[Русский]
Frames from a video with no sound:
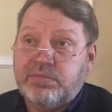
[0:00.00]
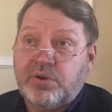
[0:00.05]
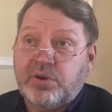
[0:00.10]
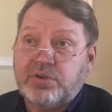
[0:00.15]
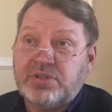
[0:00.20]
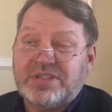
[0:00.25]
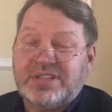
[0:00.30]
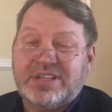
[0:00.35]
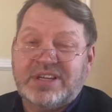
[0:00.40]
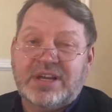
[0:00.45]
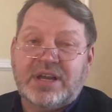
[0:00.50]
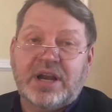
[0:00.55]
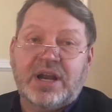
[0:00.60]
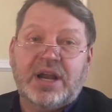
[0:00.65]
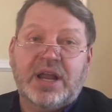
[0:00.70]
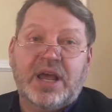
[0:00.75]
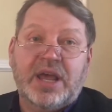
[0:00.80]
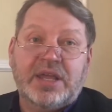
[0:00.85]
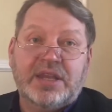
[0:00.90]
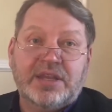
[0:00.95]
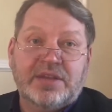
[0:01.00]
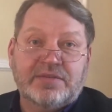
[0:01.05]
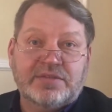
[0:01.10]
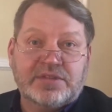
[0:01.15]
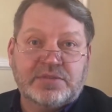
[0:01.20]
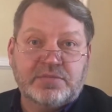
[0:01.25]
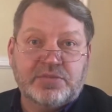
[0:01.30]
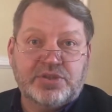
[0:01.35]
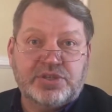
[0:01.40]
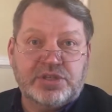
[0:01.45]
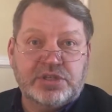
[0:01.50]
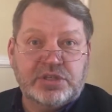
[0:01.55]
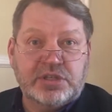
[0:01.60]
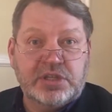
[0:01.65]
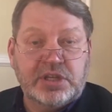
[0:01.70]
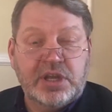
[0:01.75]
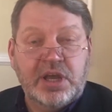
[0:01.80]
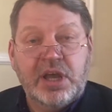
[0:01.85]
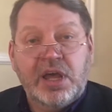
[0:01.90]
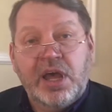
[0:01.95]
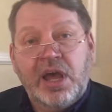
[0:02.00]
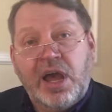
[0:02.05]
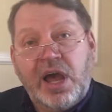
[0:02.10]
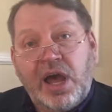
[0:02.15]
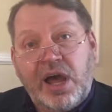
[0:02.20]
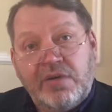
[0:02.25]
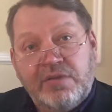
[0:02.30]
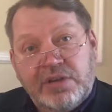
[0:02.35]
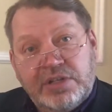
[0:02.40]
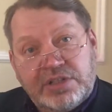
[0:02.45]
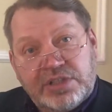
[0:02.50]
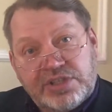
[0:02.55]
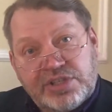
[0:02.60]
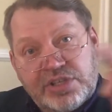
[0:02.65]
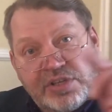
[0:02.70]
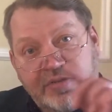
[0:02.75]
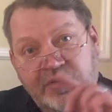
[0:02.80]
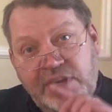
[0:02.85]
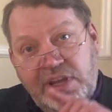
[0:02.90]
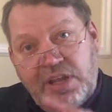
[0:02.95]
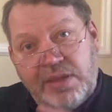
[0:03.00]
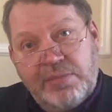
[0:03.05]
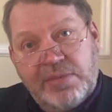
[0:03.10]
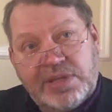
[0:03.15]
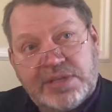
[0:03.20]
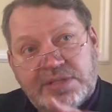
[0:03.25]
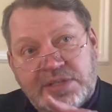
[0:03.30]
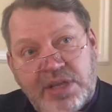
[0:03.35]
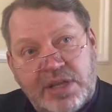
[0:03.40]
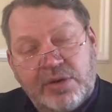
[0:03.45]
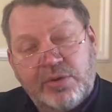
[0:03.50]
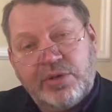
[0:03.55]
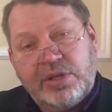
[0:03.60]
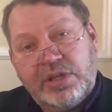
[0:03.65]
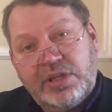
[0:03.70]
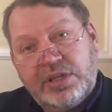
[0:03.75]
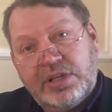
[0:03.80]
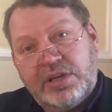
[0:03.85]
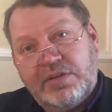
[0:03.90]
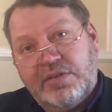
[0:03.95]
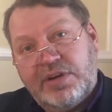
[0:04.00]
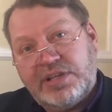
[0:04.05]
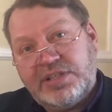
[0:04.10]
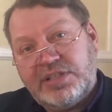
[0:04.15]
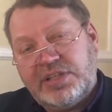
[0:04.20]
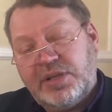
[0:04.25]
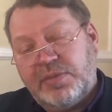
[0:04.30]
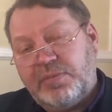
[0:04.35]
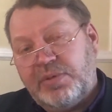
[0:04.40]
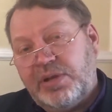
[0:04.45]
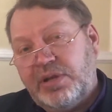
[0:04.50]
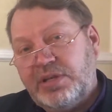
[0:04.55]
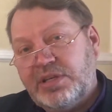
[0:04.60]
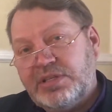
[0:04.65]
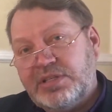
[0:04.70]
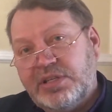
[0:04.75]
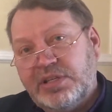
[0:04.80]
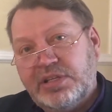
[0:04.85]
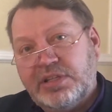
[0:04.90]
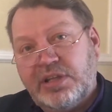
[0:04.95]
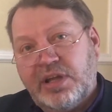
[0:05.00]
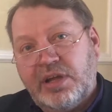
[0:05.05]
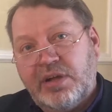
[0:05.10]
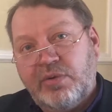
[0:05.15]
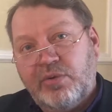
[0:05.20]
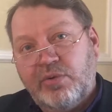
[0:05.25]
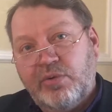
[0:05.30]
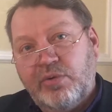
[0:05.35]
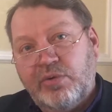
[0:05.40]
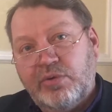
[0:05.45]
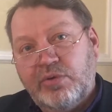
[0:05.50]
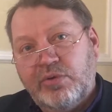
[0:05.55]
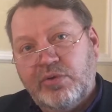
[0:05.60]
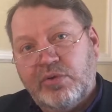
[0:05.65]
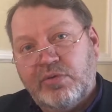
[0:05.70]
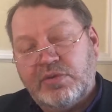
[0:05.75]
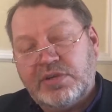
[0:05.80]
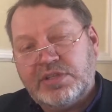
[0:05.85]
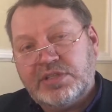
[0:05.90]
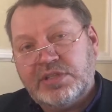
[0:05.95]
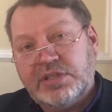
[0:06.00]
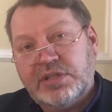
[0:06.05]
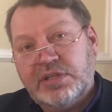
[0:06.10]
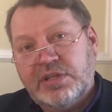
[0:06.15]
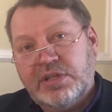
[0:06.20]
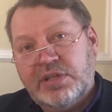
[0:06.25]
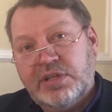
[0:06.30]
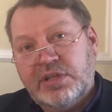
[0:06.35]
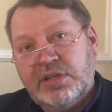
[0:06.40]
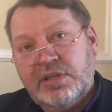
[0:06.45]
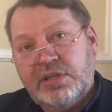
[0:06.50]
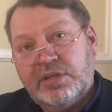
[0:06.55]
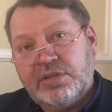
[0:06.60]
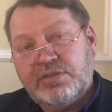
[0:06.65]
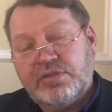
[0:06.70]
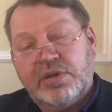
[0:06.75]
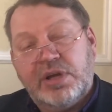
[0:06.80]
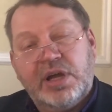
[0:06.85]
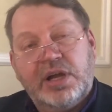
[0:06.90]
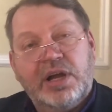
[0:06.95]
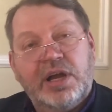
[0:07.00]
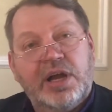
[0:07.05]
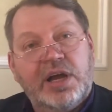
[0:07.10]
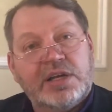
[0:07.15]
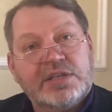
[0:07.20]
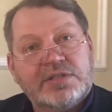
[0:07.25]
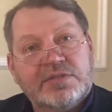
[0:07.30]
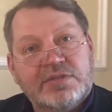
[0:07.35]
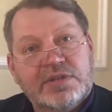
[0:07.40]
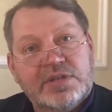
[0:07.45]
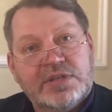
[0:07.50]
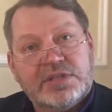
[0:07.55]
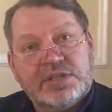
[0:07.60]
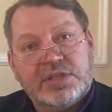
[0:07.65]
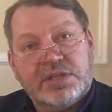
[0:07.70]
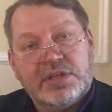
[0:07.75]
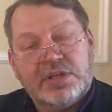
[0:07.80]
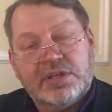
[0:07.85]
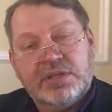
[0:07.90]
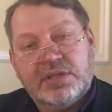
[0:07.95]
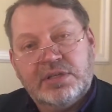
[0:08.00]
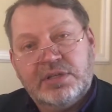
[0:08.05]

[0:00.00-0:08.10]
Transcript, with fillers: просто крайне возмущены, а в это же время сороки на хвосте принесли такую новость, что оказывается,